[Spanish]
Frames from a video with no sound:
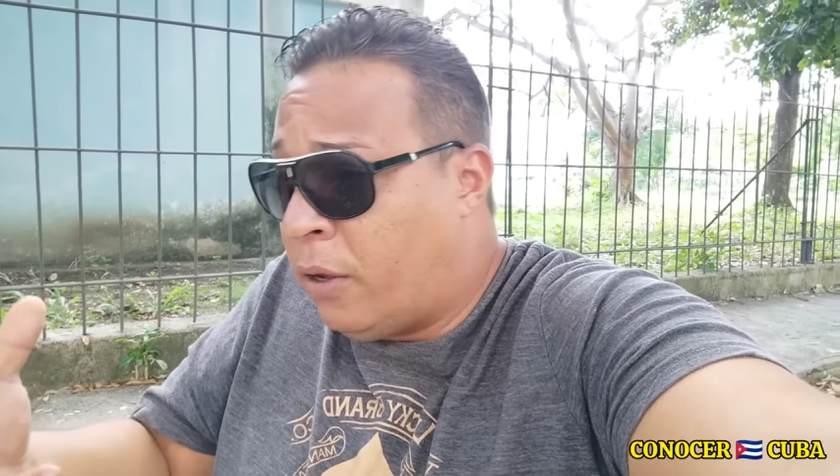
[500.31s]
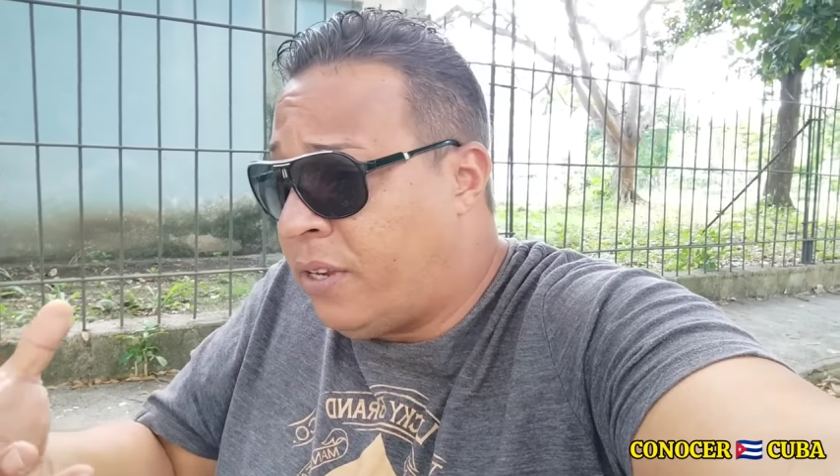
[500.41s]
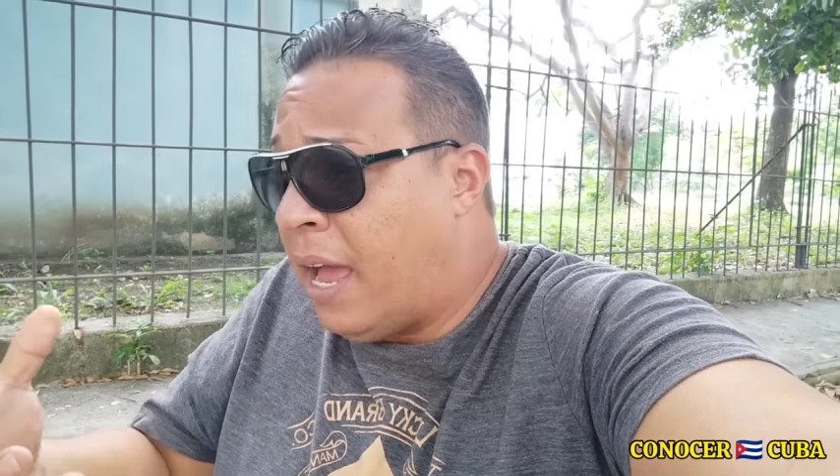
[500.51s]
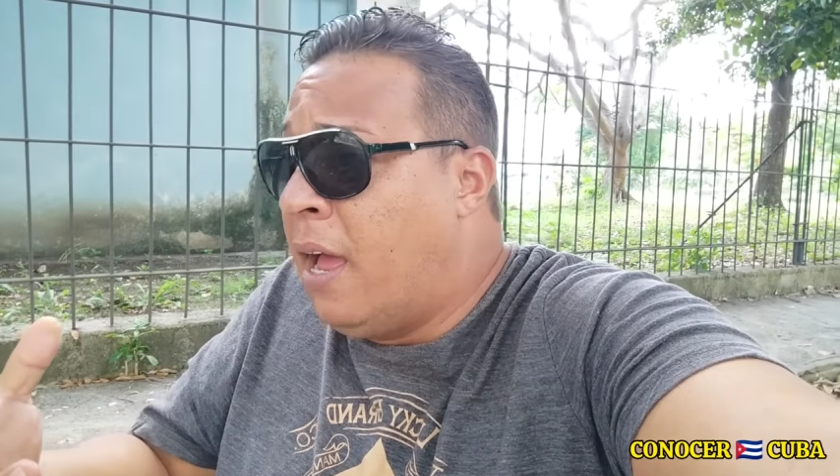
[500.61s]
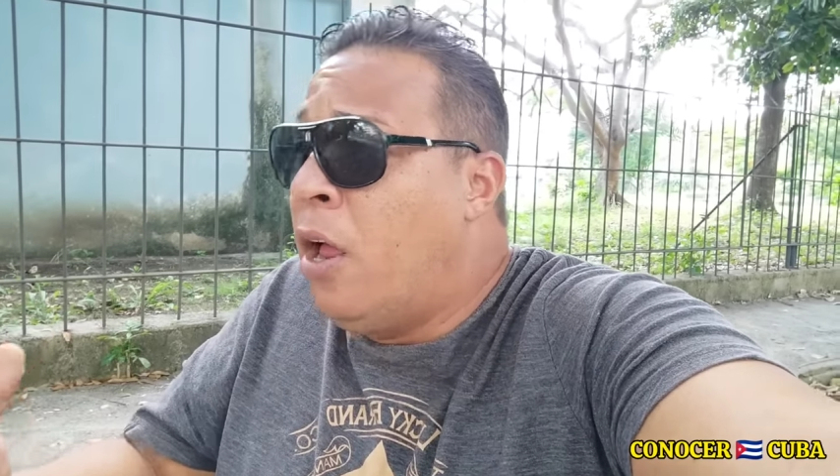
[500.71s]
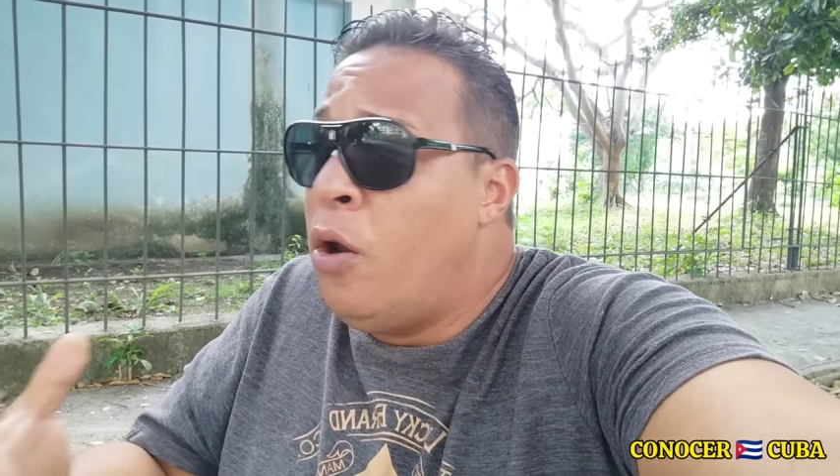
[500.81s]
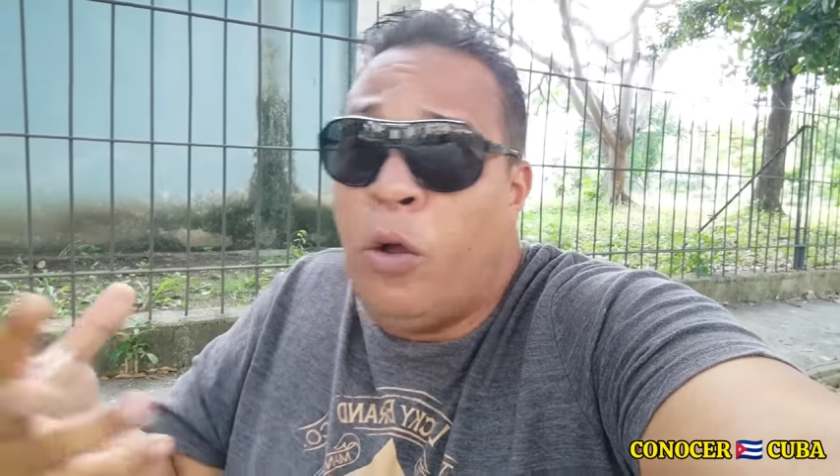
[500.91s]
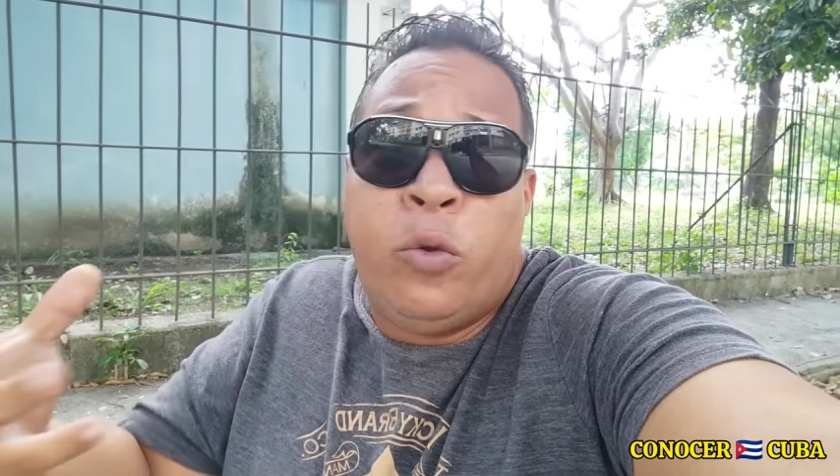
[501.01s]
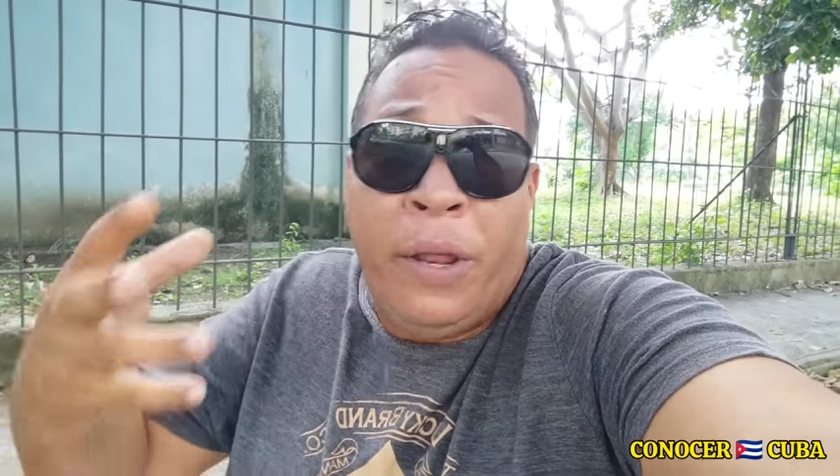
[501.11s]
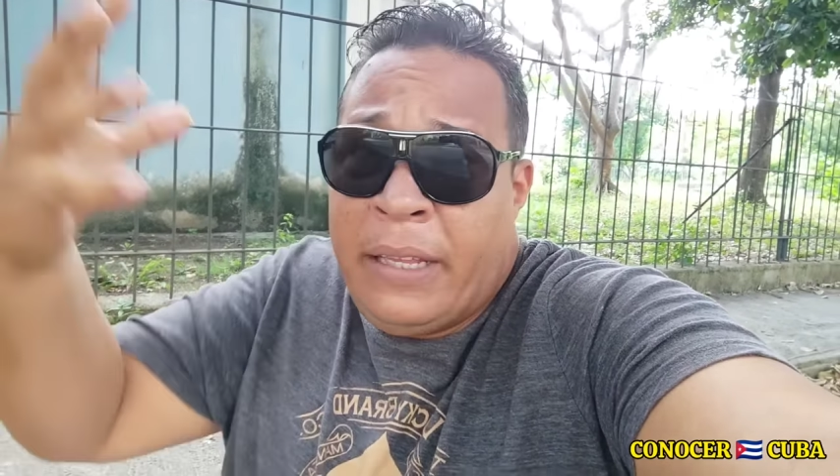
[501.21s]
O sea,
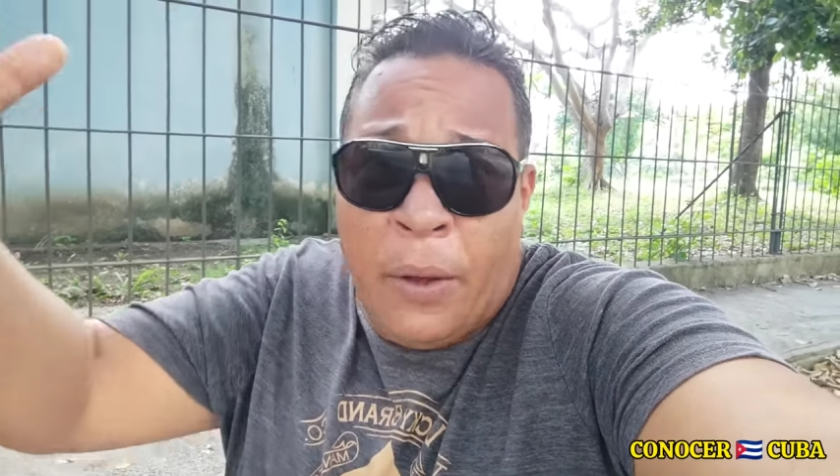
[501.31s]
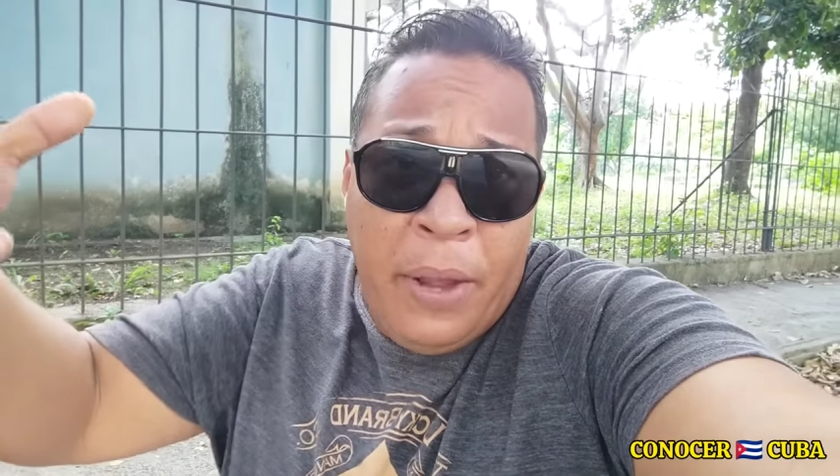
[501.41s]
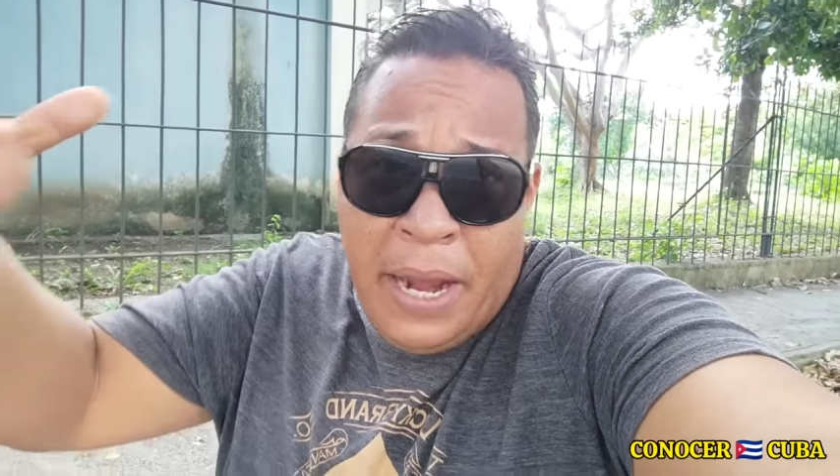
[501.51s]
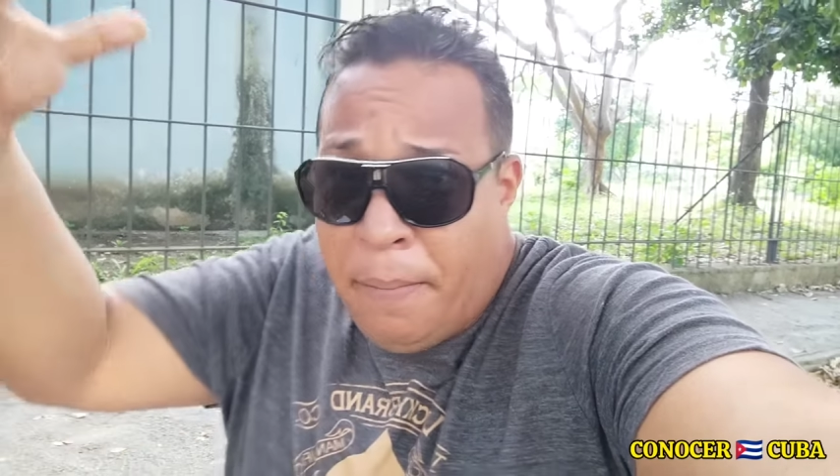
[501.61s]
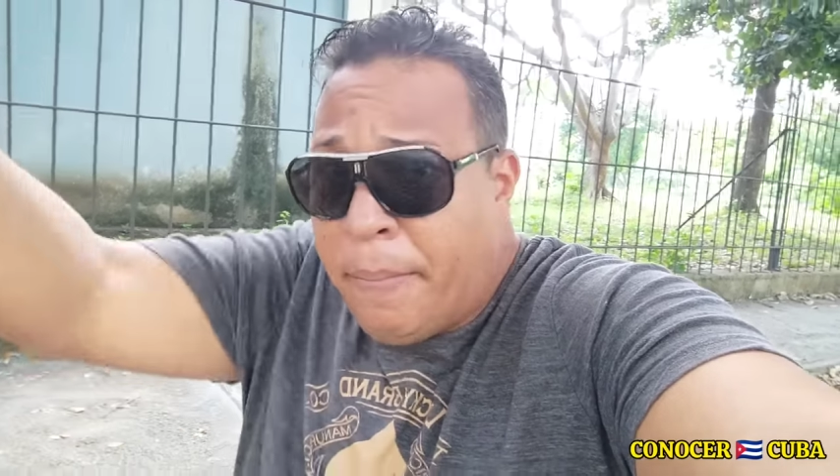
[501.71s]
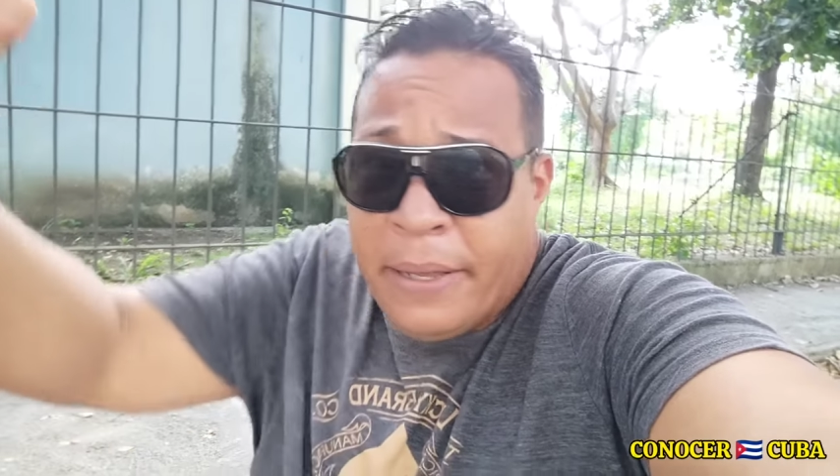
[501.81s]
los turistas vienen,